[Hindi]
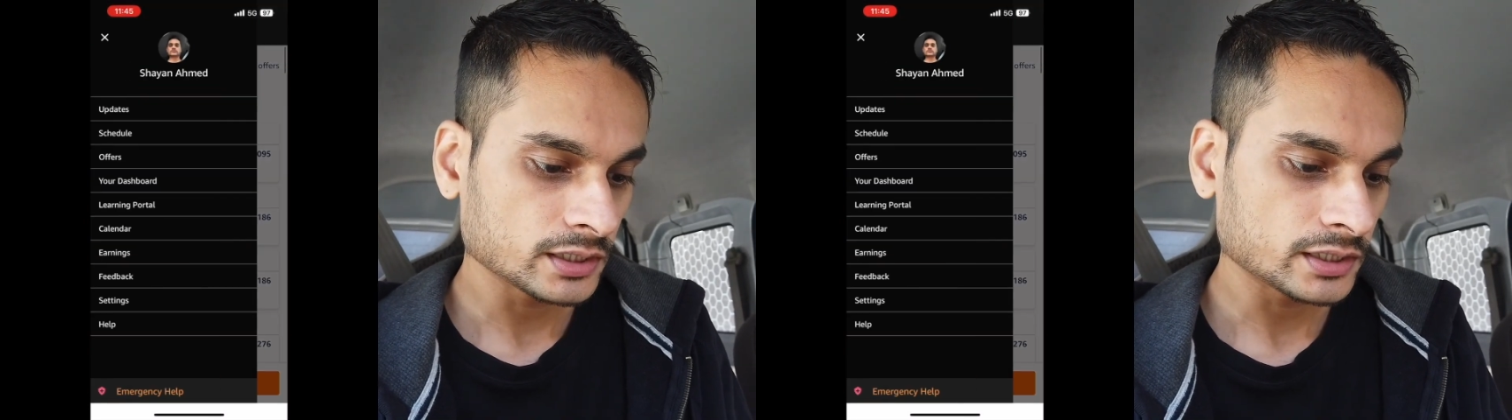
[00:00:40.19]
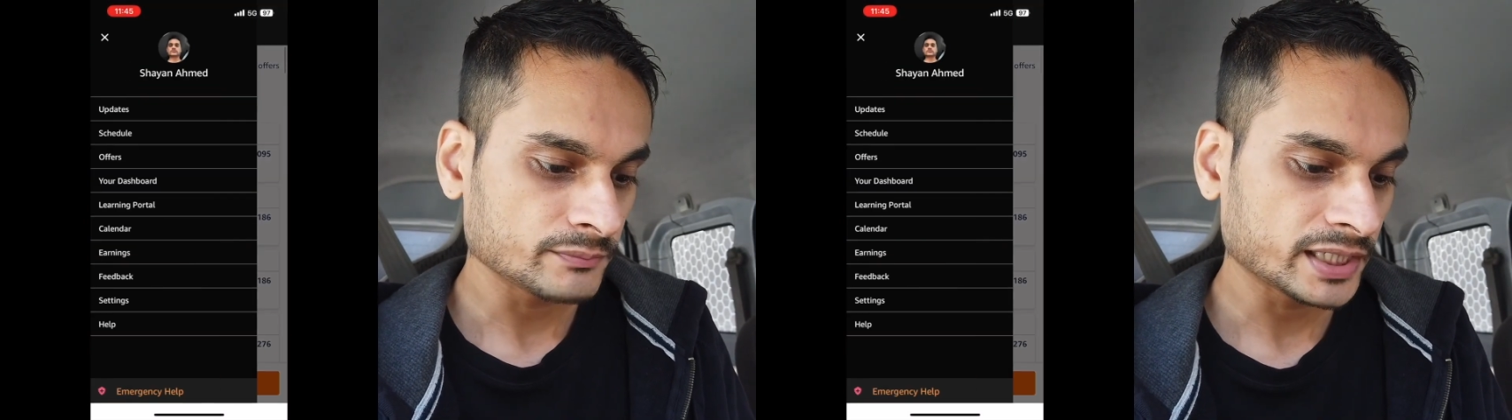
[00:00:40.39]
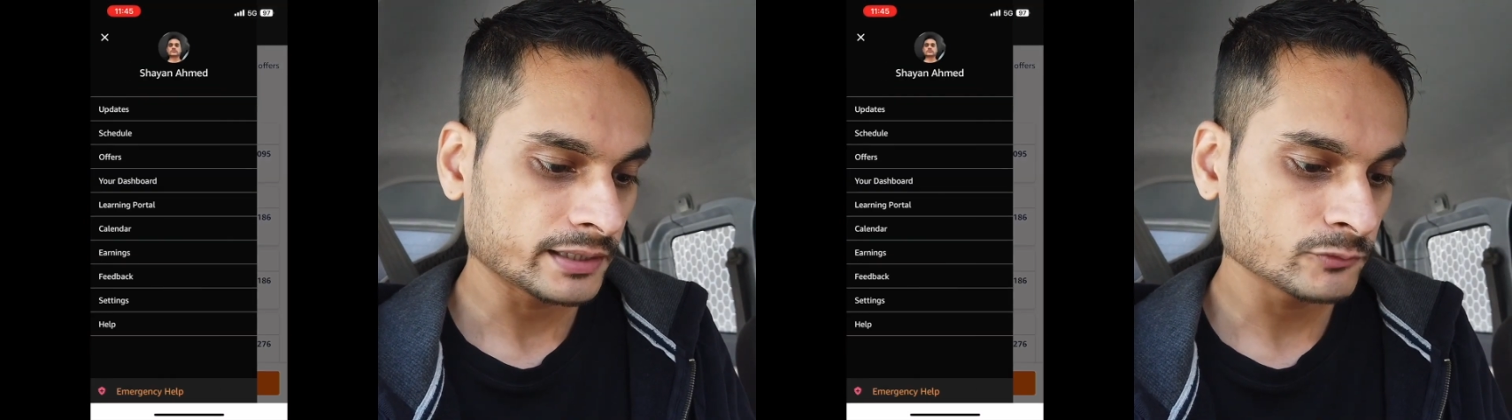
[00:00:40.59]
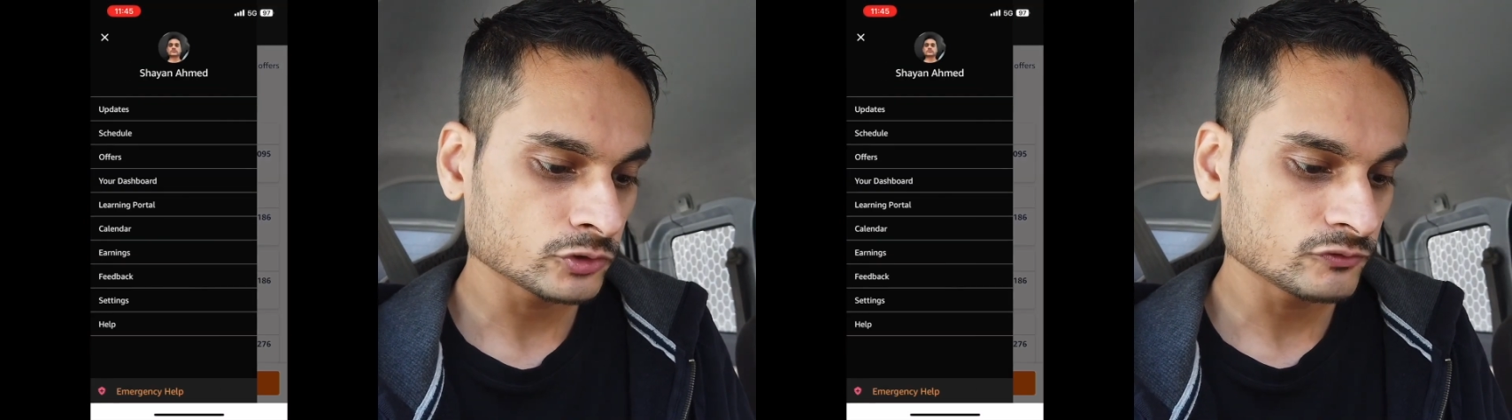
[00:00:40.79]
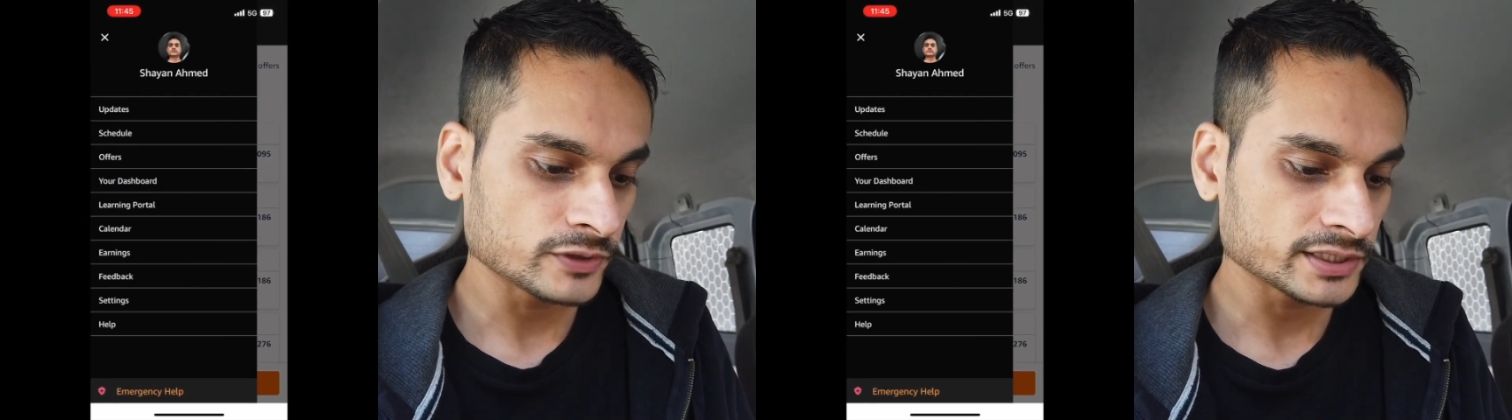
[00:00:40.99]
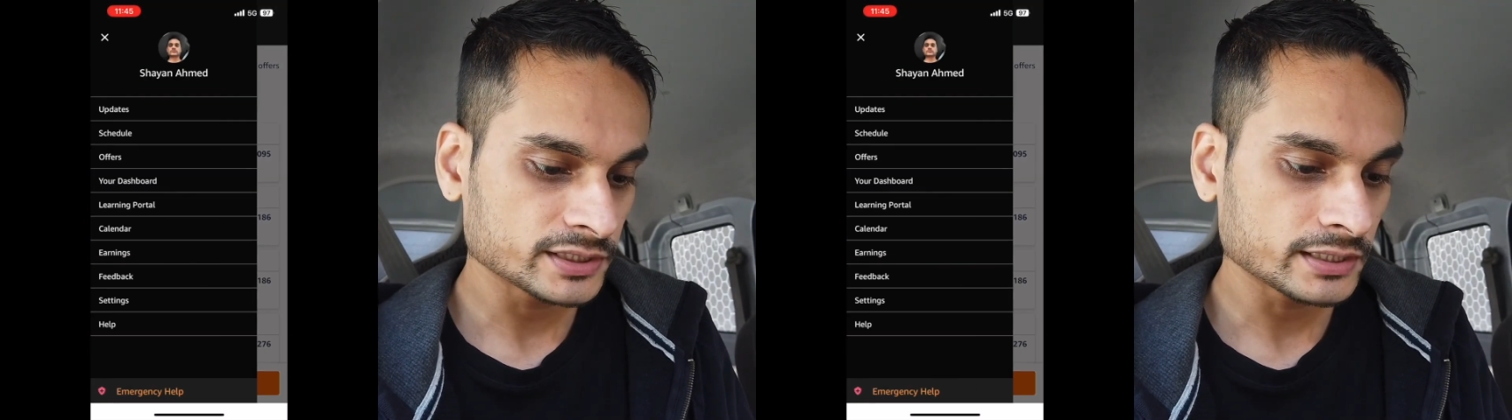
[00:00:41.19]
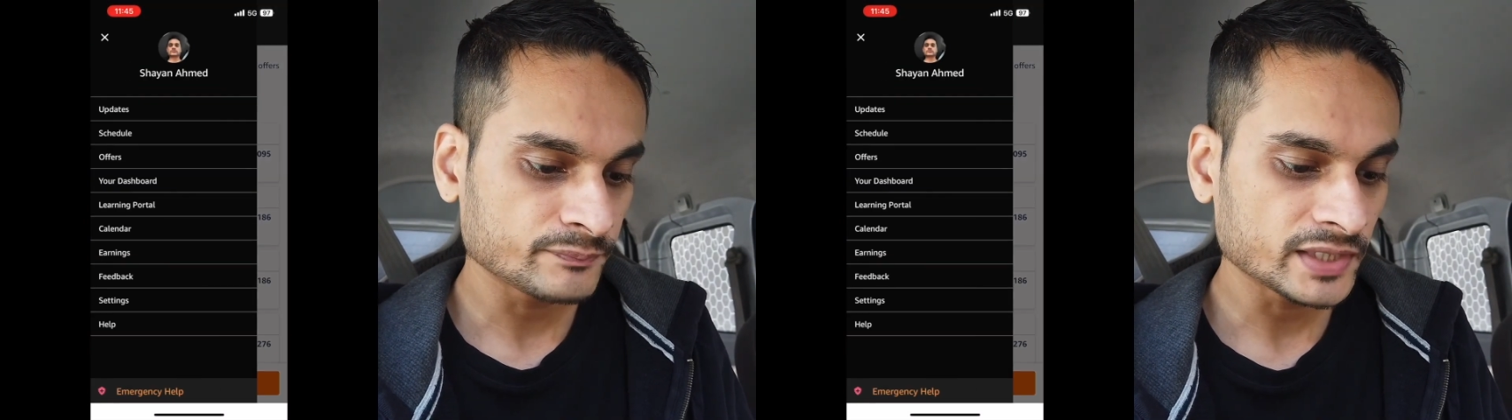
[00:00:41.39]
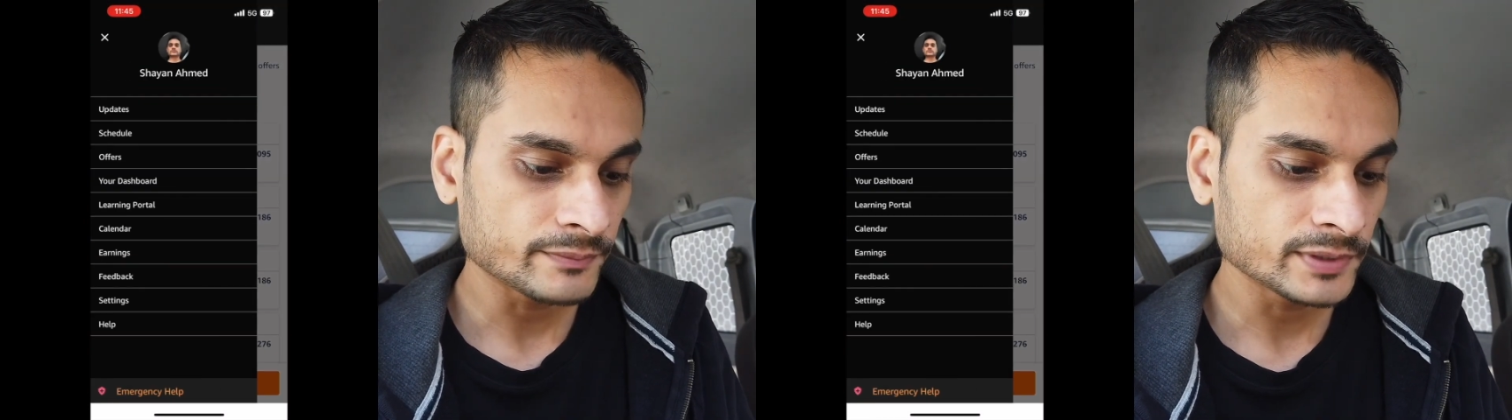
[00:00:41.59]
आ, मैंने अमेजोन फ्लेक्स की
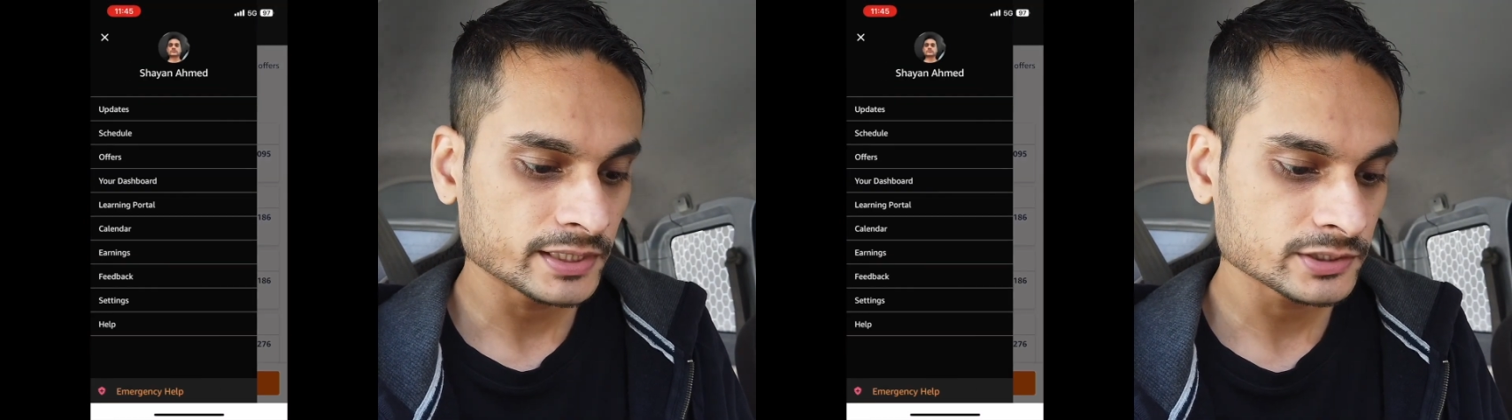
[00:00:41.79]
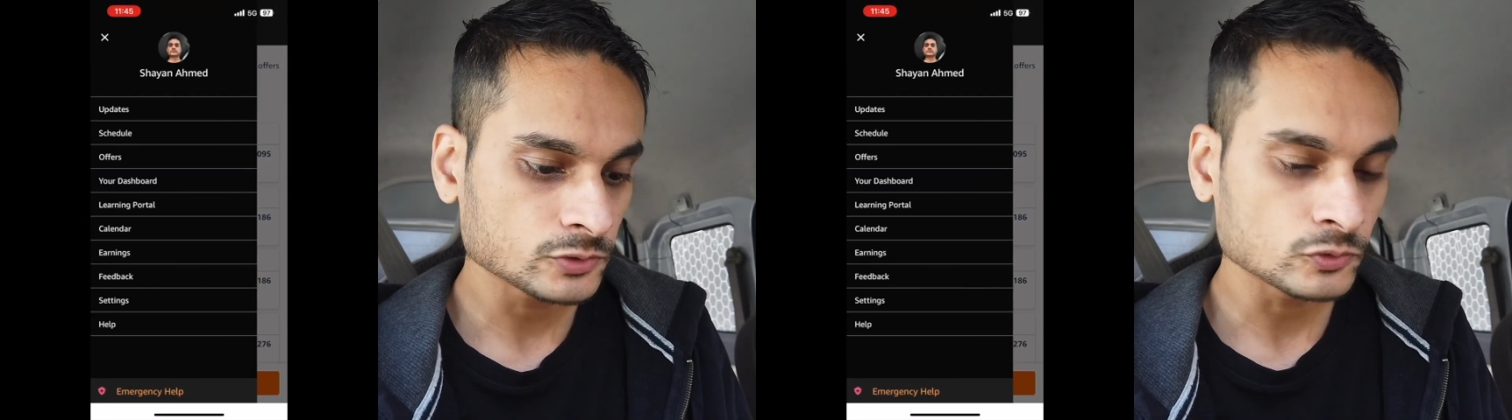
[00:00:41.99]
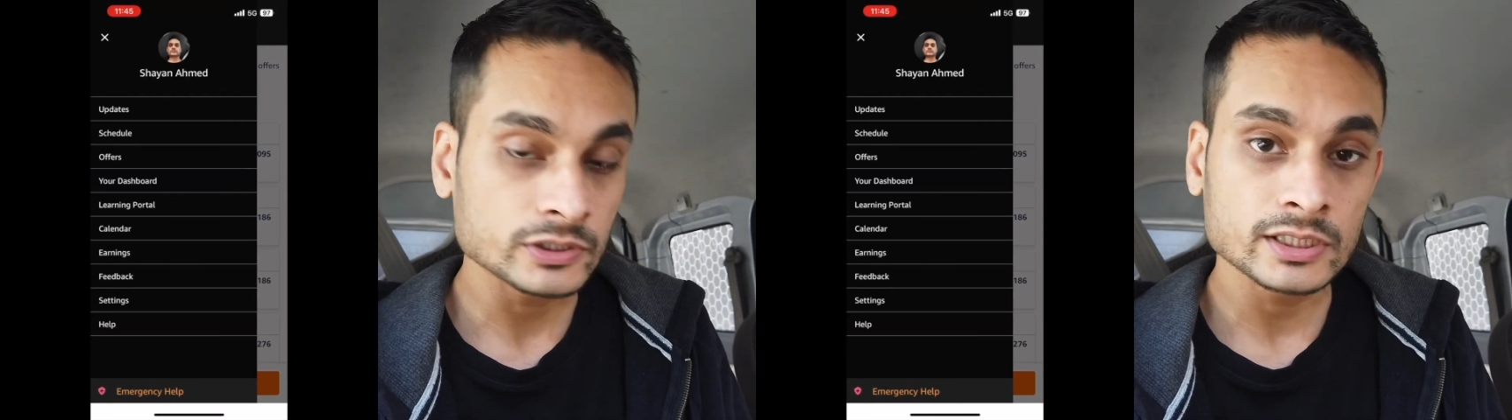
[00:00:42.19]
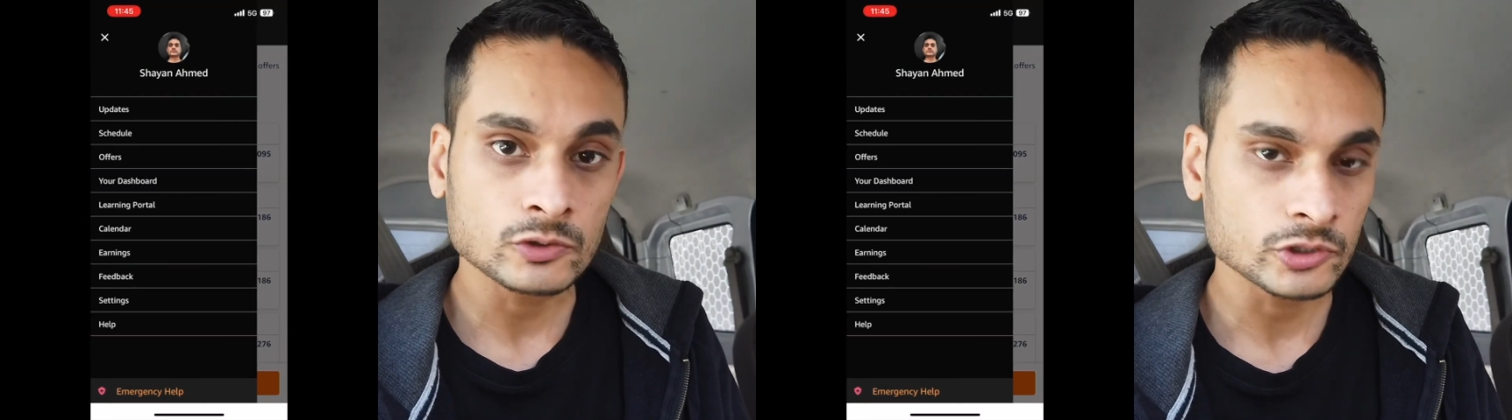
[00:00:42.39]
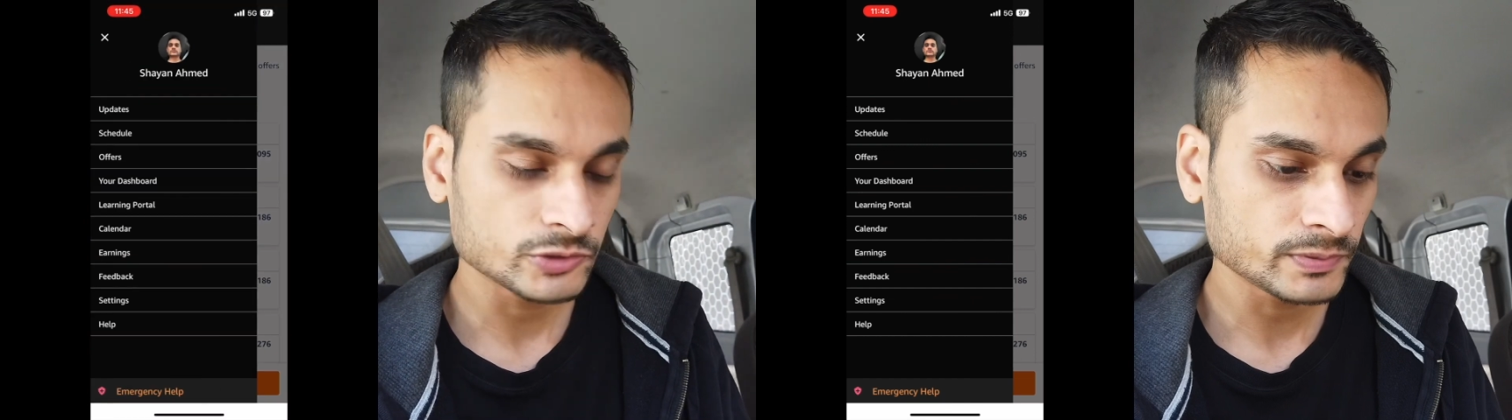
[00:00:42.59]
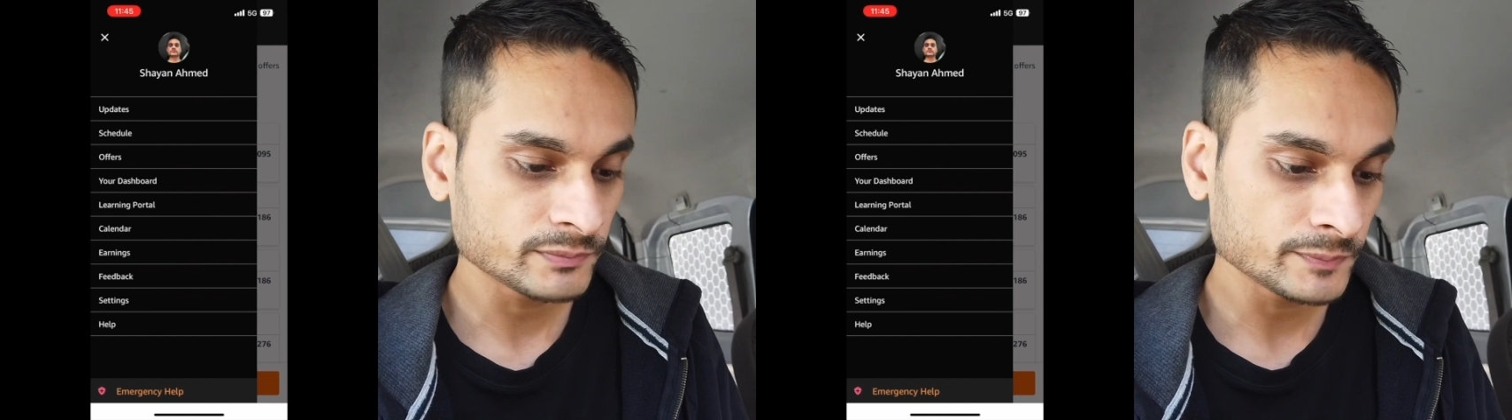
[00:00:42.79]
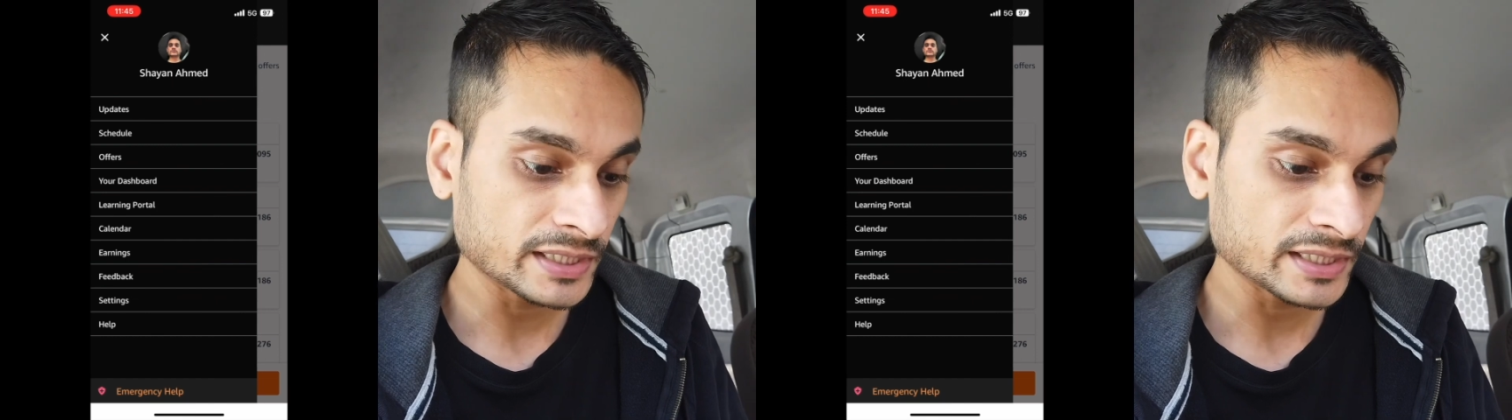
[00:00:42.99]
अपनी एप्लीकेशन खोल दी है और इस पर भी